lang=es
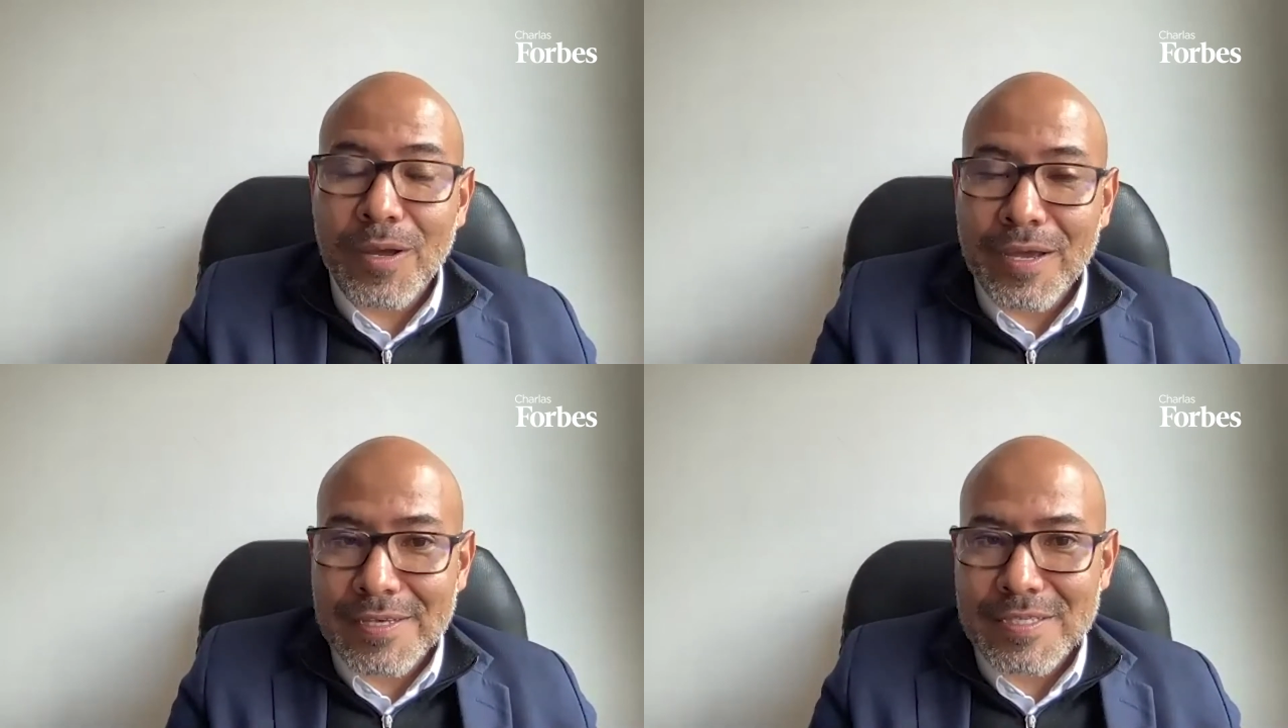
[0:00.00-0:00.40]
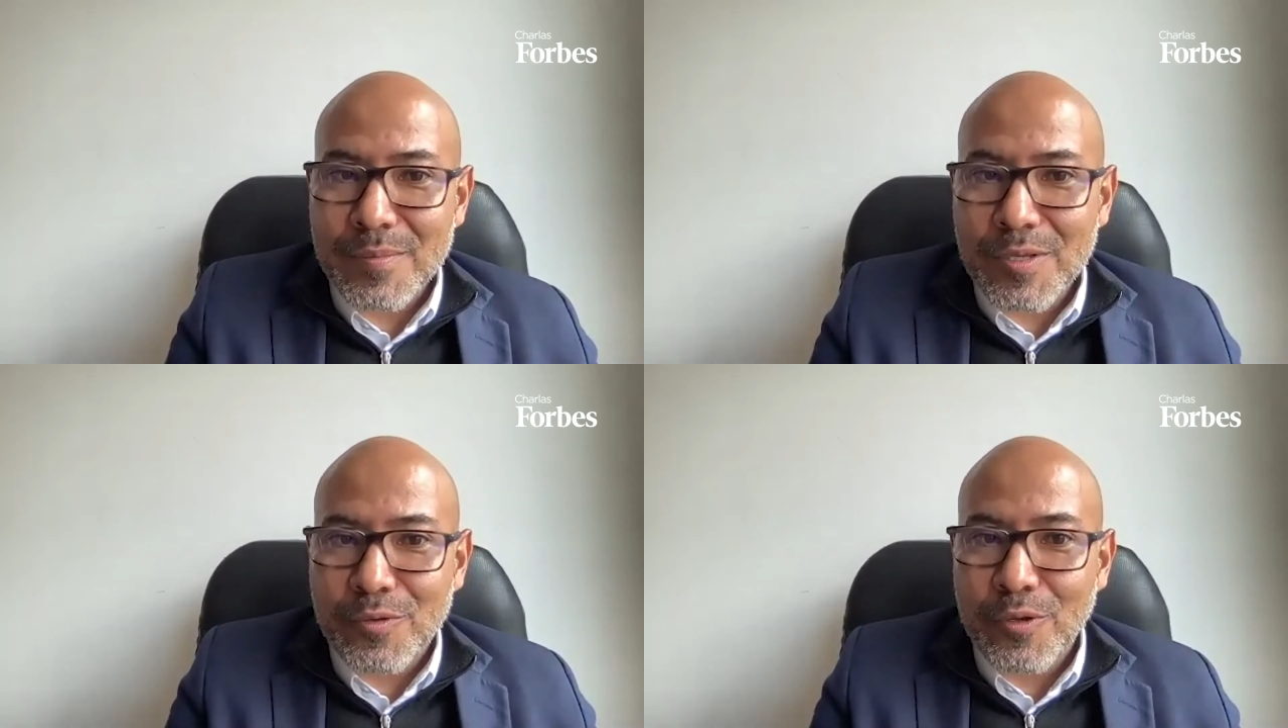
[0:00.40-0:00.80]
de
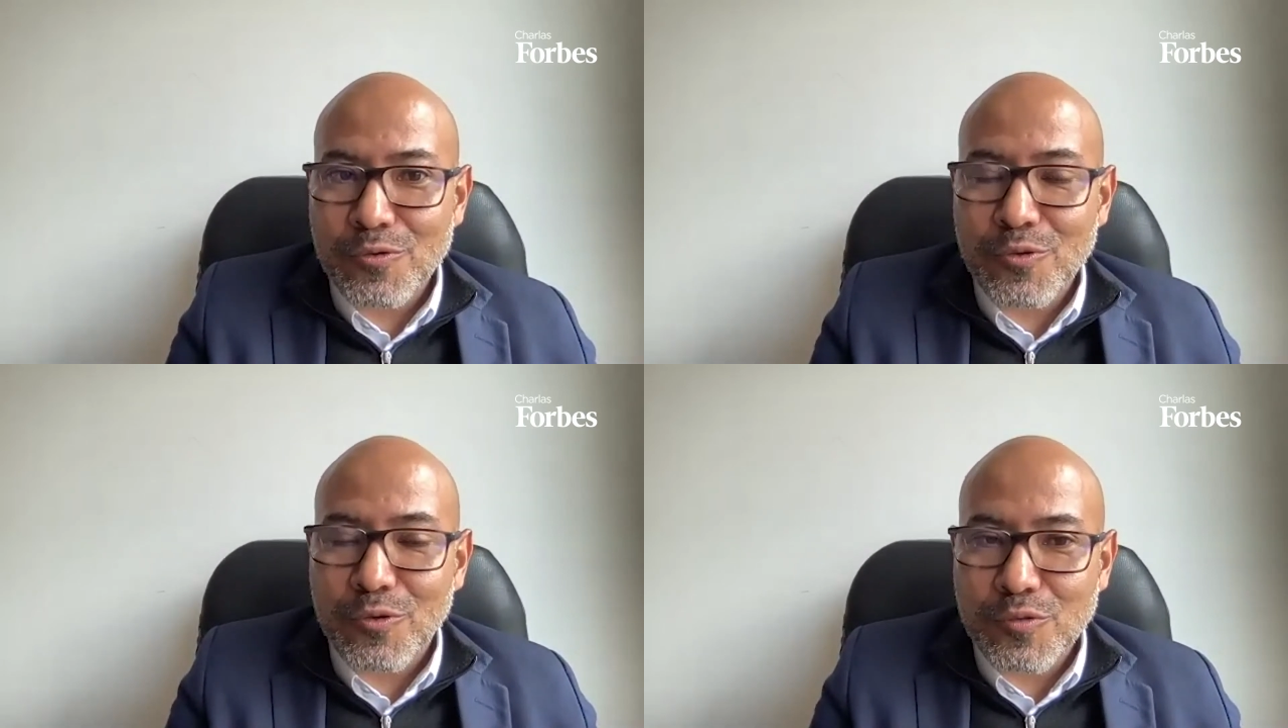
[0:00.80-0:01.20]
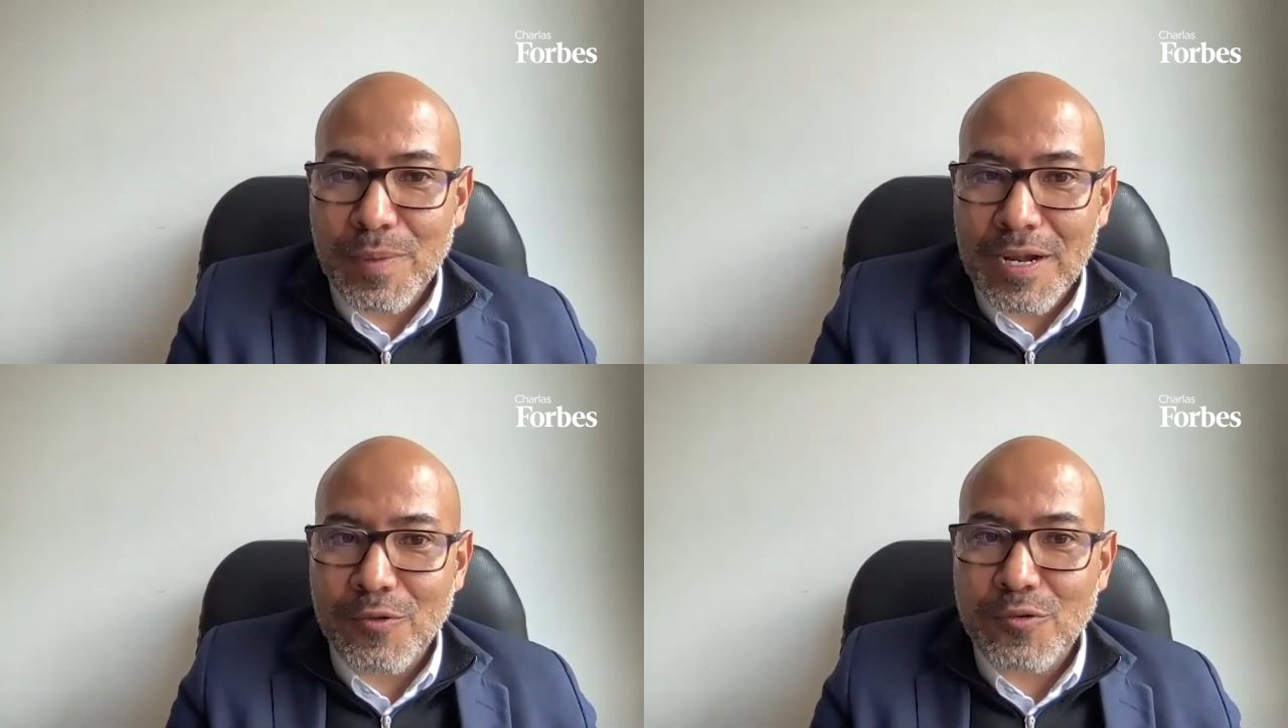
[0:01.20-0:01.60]
crecimiento de nosotros
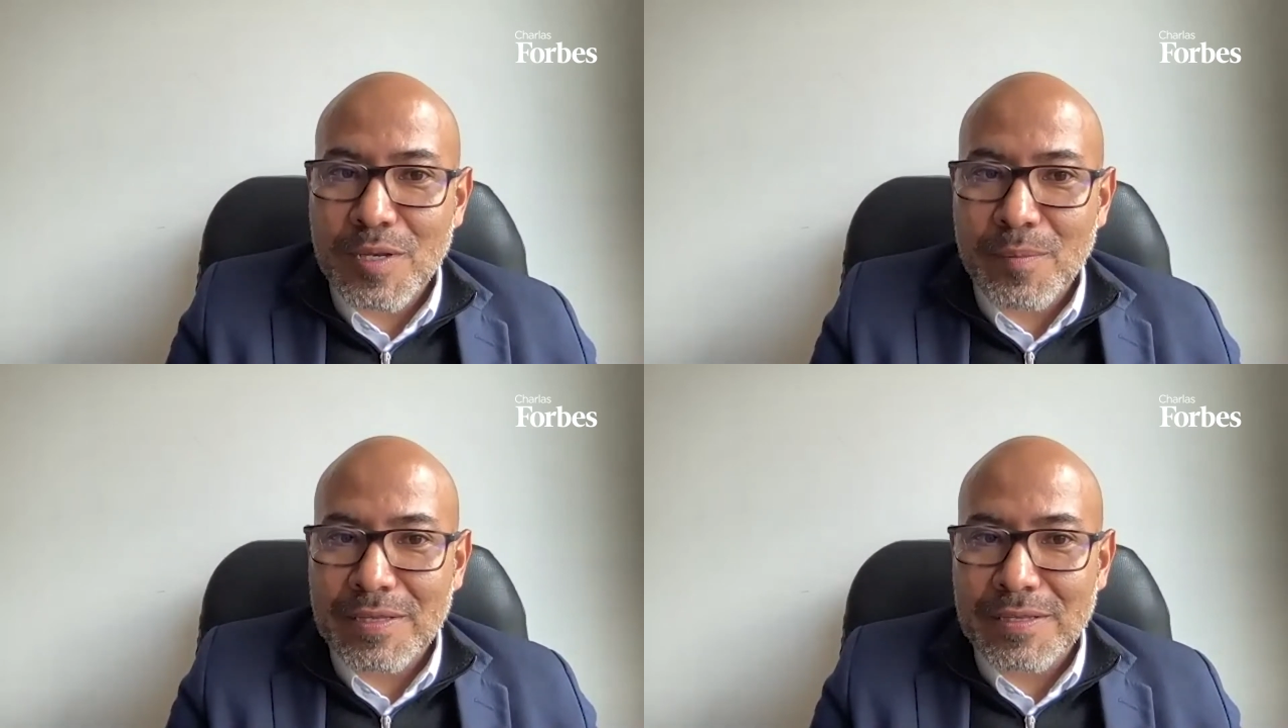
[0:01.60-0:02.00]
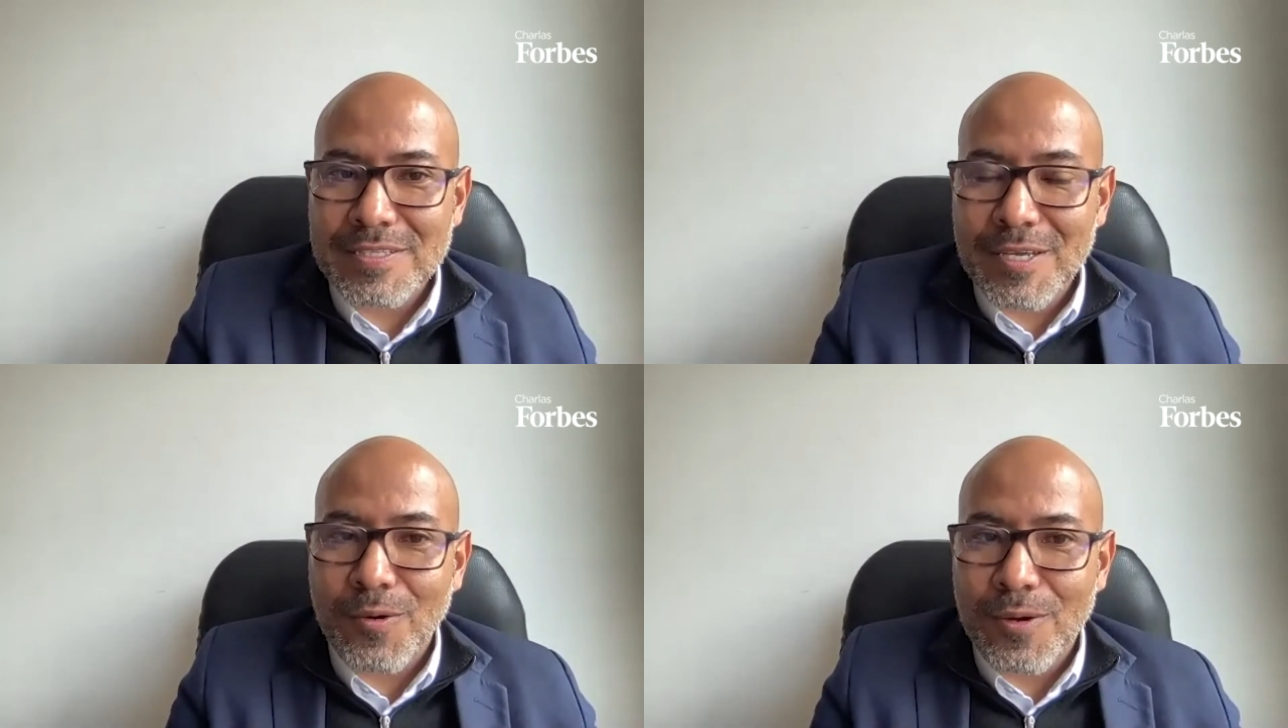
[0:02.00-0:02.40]
para el
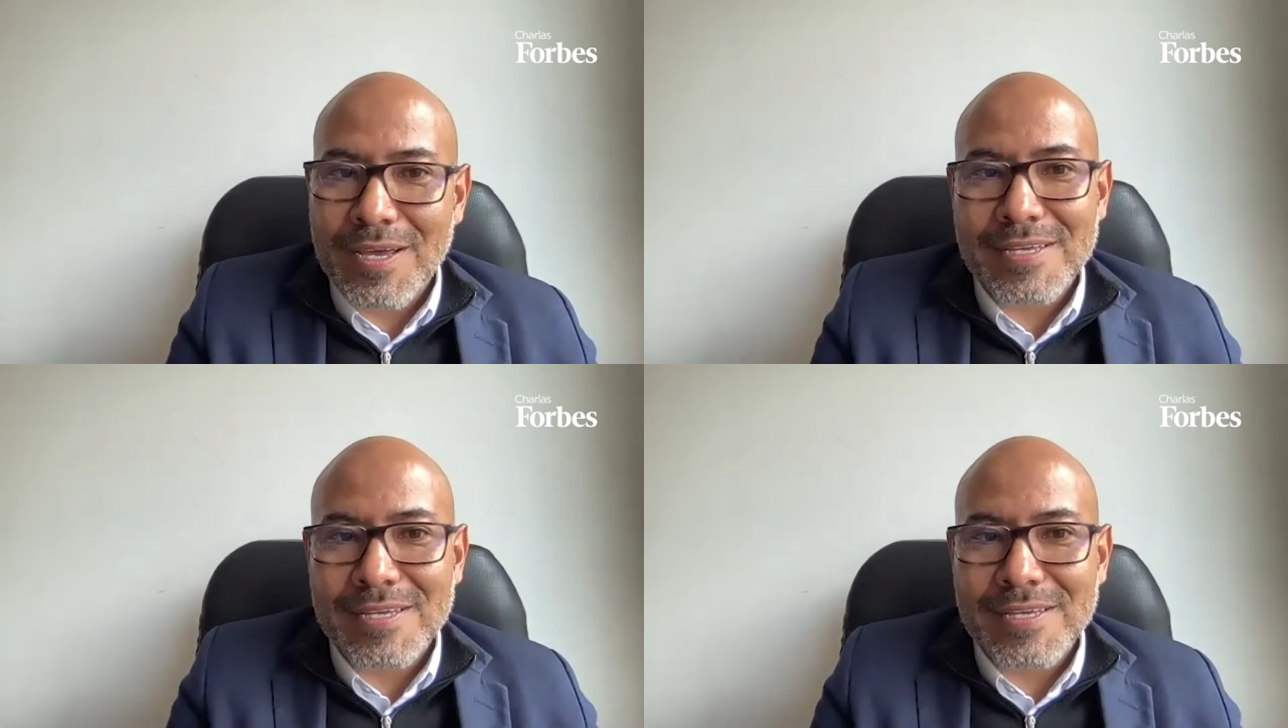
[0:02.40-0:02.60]
2025